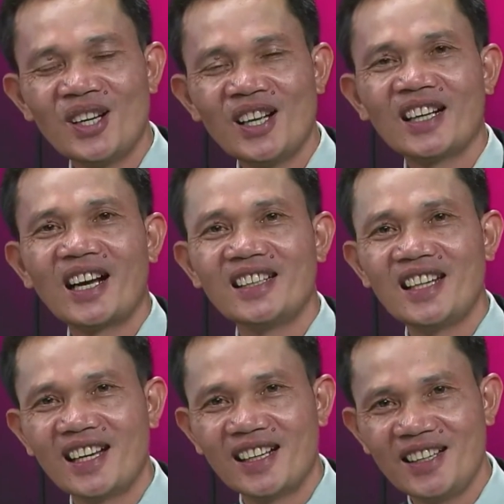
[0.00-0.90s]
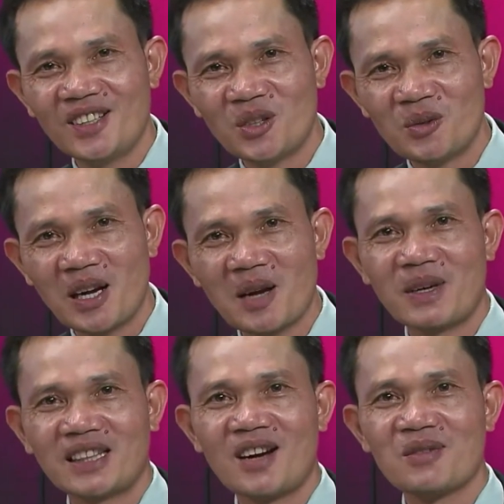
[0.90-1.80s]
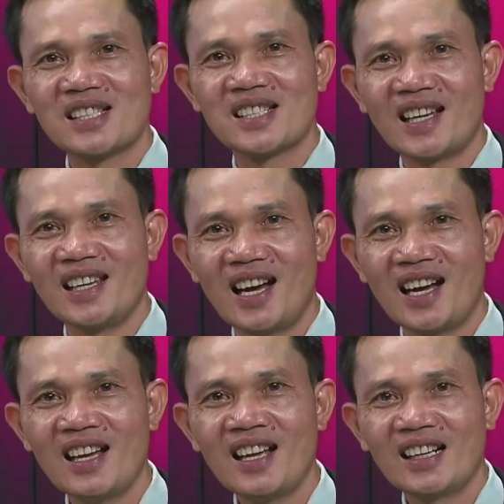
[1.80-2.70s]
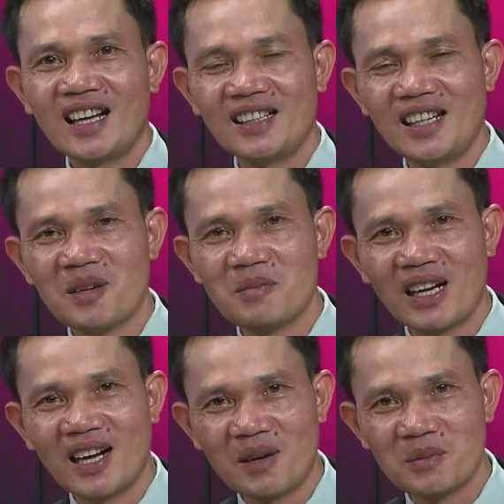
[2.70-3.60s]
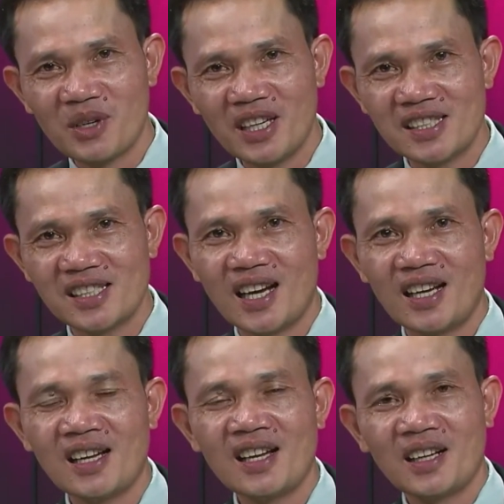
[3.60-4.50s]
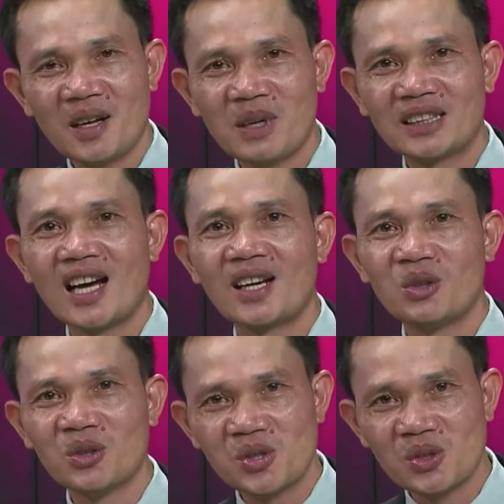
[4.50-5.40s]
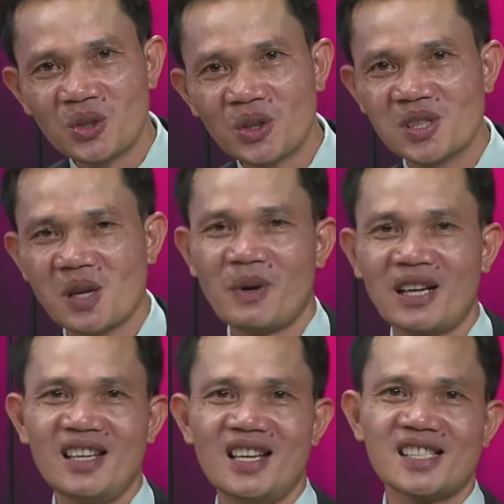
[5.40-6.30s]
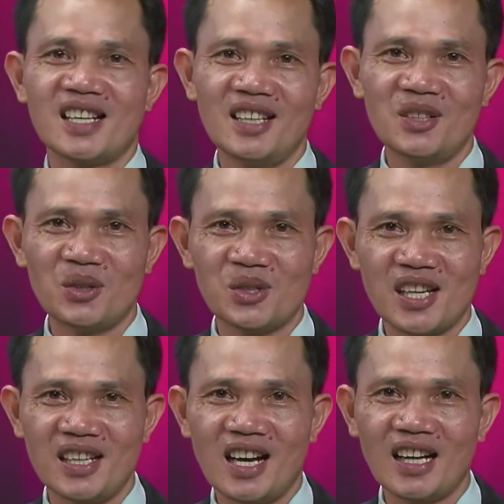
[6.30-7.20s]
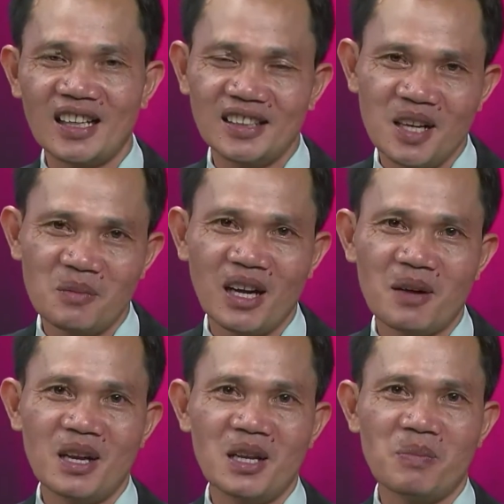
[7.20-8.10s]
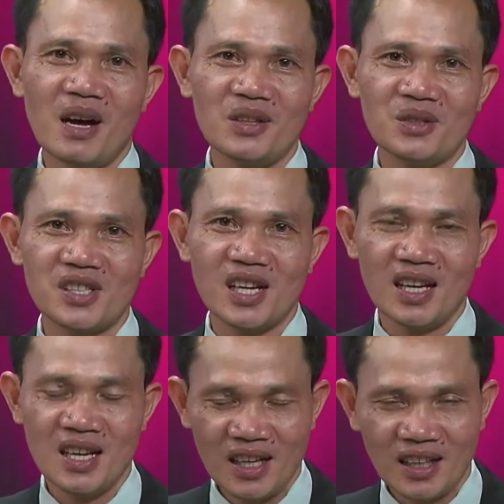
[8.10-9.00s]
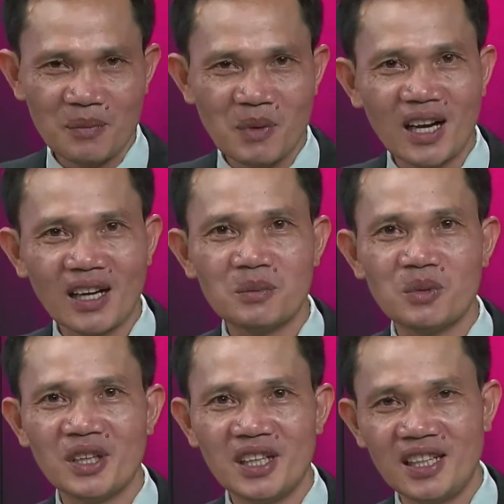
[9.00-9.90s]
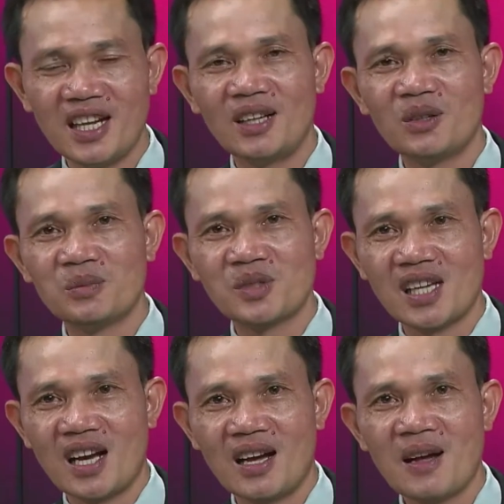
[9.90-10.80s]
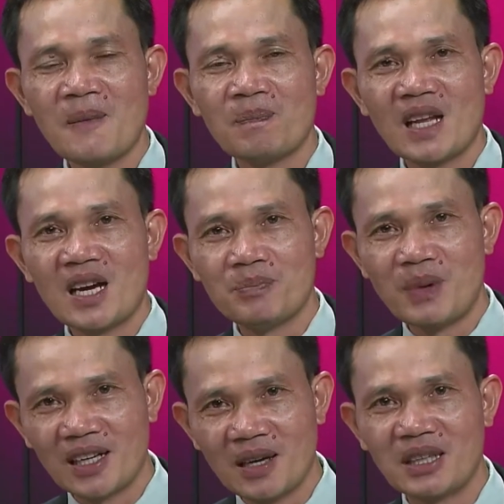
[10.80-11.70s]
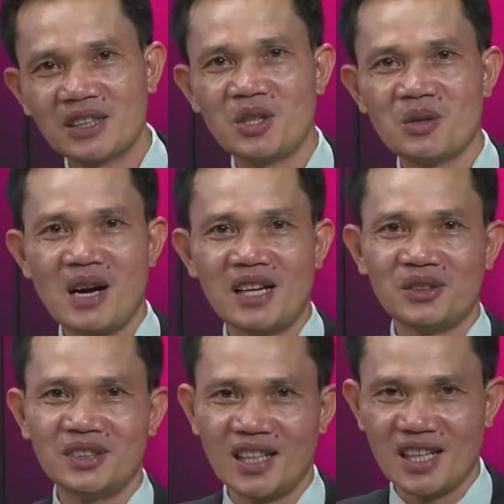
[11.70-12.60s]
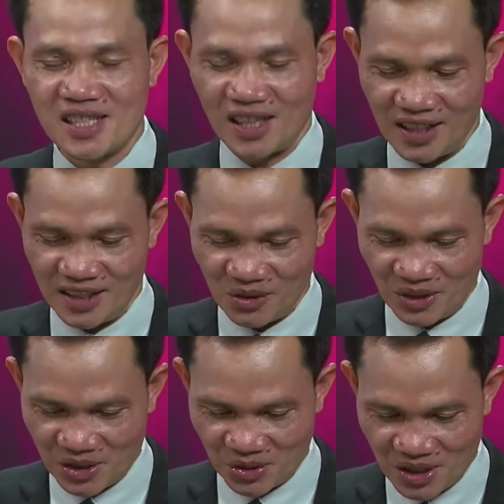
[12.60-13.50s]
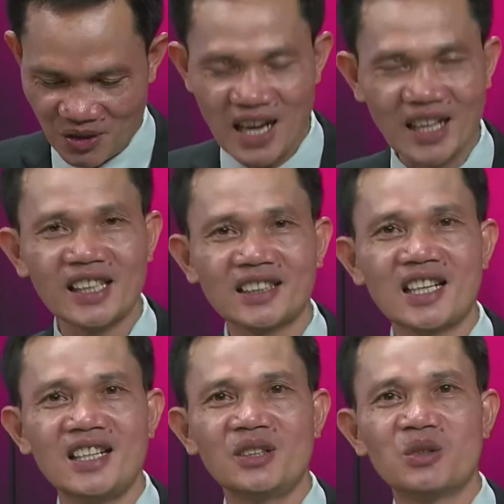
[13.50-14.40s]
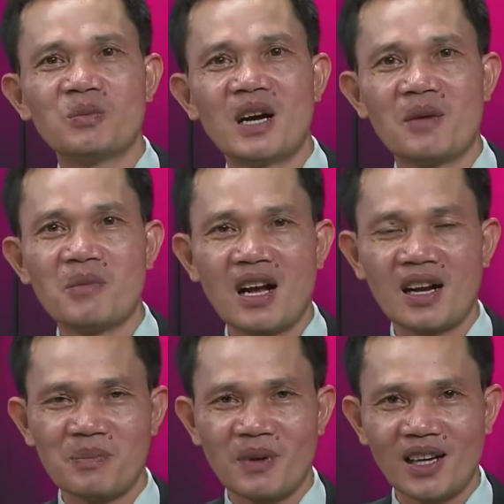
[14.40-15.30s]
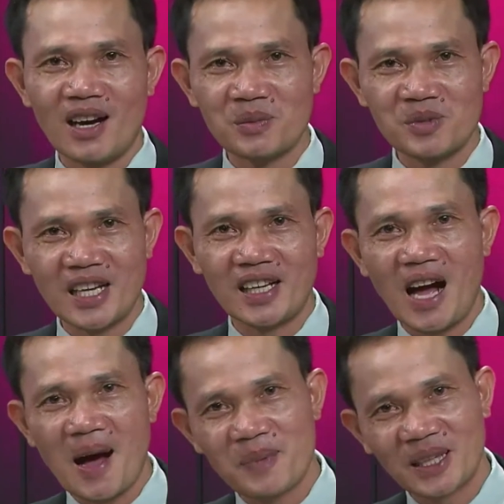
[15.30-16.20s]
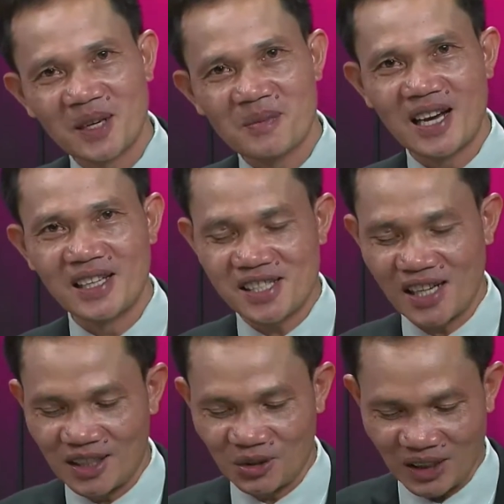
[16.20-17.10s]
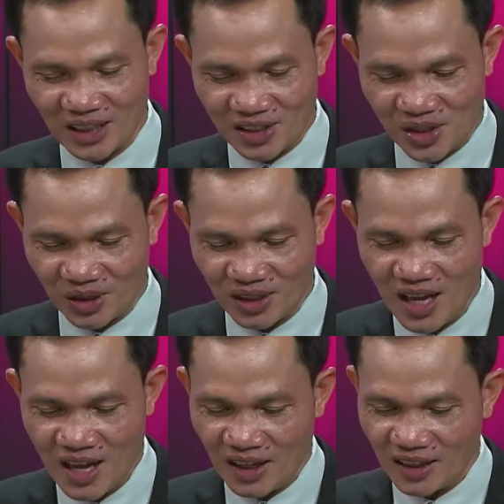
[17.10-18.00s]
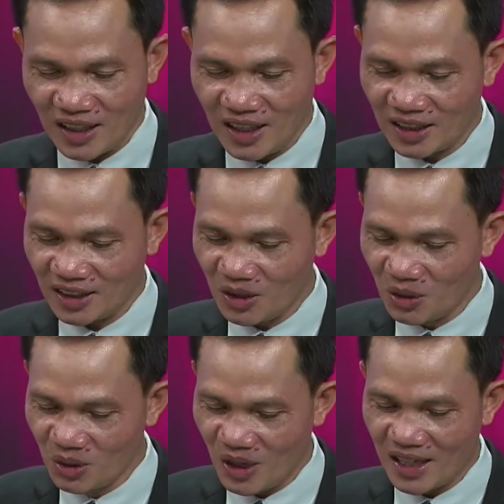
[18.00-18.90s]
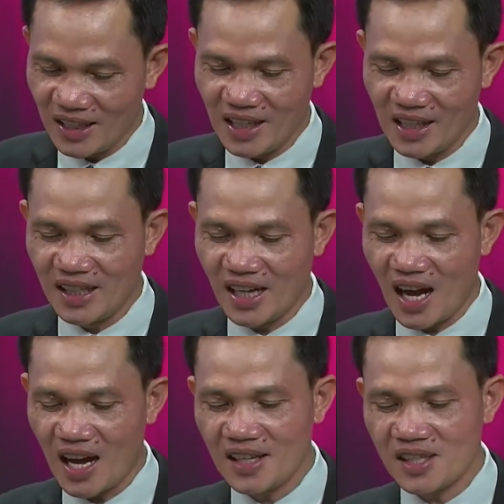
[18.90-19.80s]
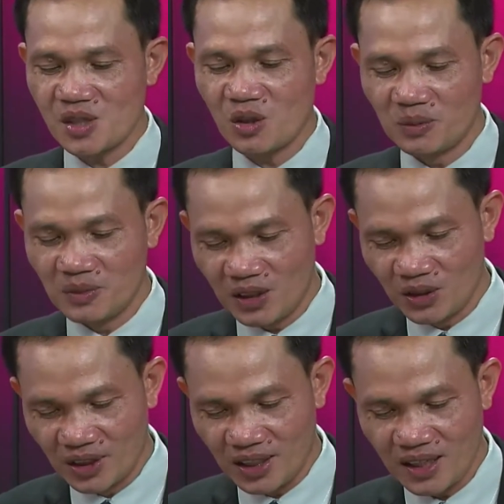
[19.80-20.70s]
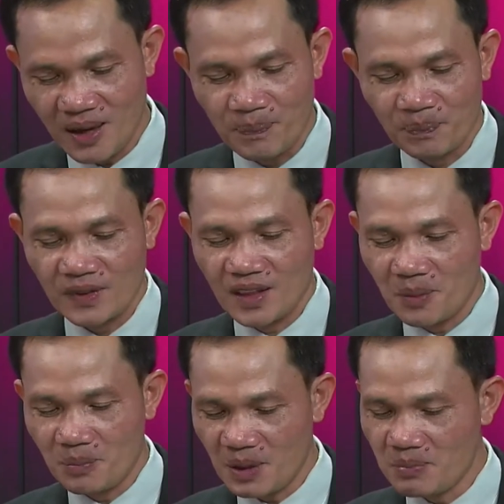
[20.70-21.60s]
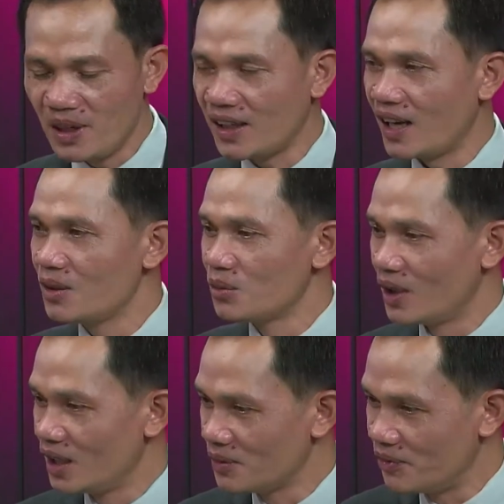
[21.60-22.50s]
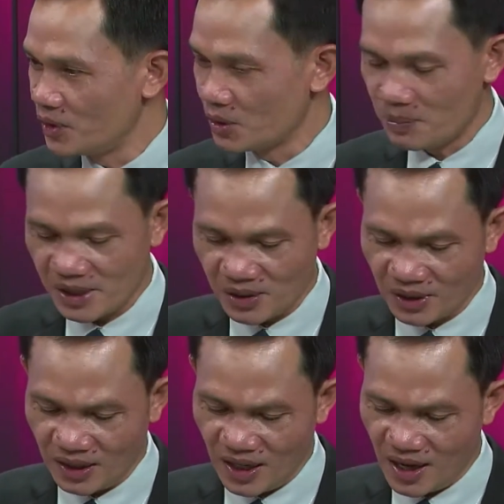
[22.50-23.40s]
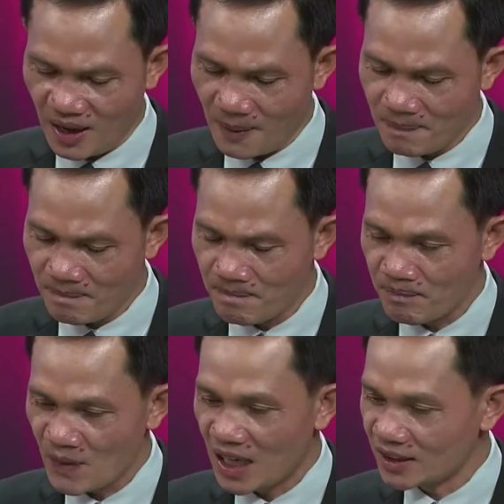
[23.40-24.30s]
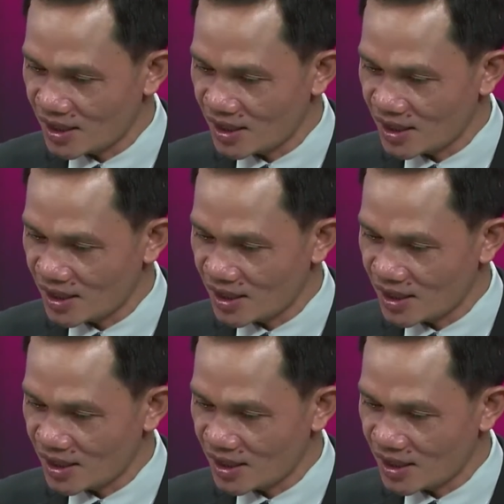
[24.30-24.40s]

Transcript: kag niyan ang Ginoo magapatawad sa iya kag niyan magakabuhi siya nga matarong suno sa pagiya sang Ginoo sa iya kag niyan magamalipayon siya nga magakabuhi idalom sa uh, pagkamatinumanon dira sa kay Ginoong Hesus. Now ari kita hinigog mga makakapaglaom sa ikaapat nga bahin sa aton nga leksyon nga ginatiguluhan ini the eyes of the Lord, the biblical world view. Pastor, um antes